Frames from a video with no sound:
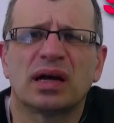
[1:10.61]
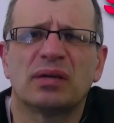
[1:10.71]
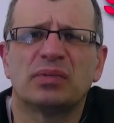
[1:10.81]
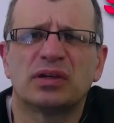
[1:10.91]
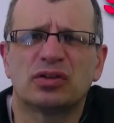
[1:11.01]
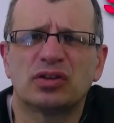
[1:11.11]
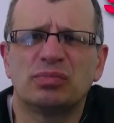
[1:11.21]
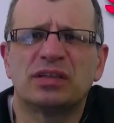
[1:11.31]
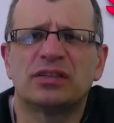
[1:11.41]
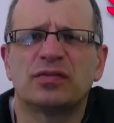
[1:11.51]
aby ktoś
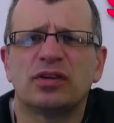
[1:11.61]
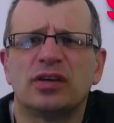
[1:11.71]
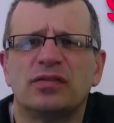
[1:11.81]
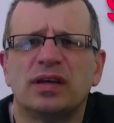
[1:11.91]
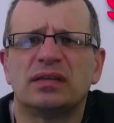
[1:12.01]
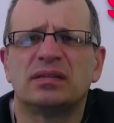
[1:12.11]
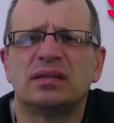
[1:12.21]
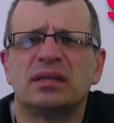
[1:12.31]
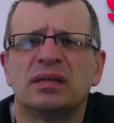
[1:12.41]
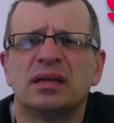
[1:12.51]
bez Twojej
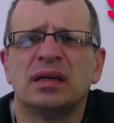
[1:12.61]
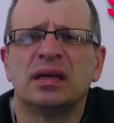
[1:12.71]
wiedzy